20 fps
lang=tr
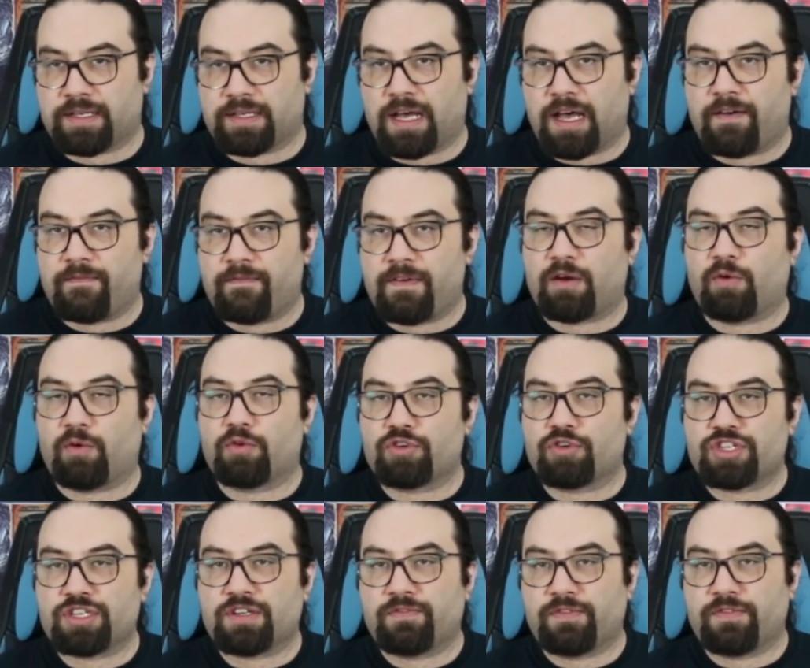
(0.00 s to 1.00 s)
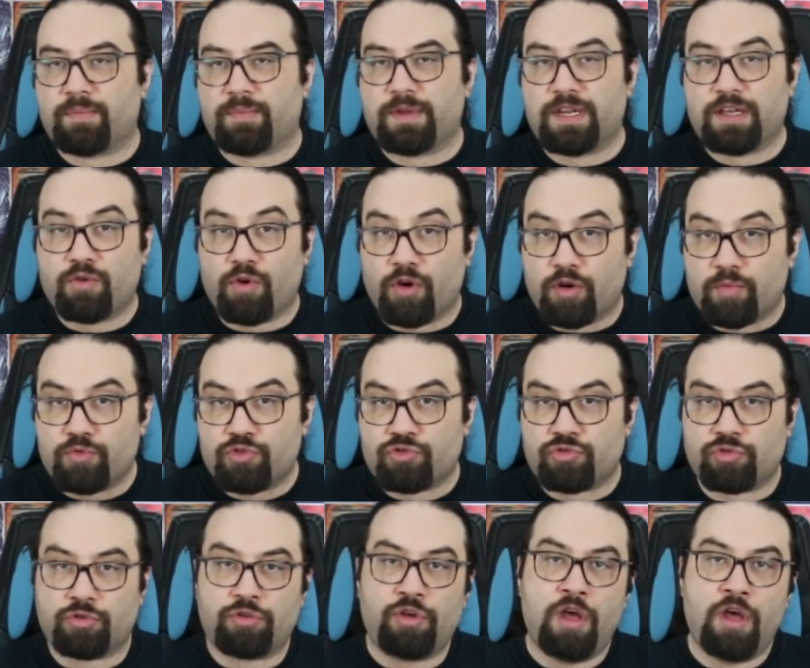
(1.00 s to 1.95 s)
Daha evvel Origin filmini görmüştük.